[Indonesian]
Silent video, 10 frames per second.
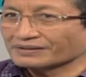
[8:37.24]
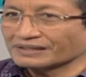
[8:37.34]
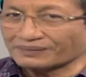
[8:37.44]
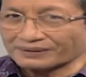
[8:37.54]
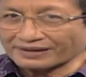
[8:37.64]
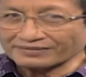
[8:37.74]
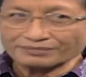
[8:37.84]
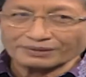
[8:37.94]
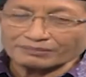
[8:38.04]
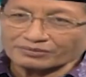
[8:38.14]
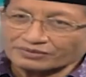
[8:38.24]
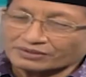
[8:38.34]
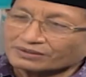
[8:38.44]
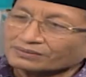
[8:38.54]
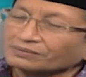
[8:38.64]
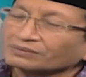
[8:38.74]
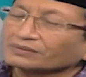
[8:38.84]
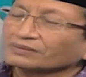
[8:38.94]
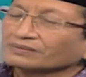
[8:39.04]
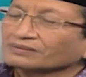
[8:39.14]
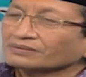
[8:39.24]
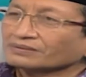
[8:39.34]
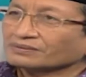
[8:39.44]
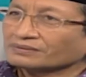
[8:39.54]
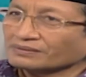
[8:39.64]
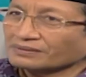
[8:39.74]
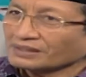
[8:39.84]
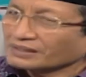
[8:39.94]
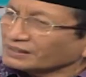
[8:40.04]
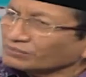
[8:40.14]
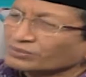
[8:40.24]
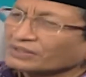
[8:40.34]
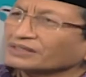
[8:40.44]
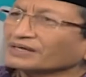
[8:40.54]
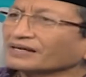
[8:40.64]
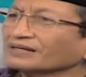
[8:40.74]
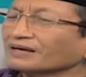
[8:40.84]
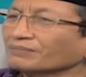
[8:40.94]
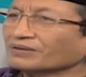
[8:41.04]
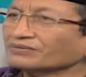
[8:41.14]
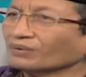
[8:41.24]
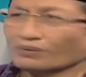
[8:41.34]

Tahu nggak seberang masjid itu uh, ada yang sudah tiga hari nggak masuk.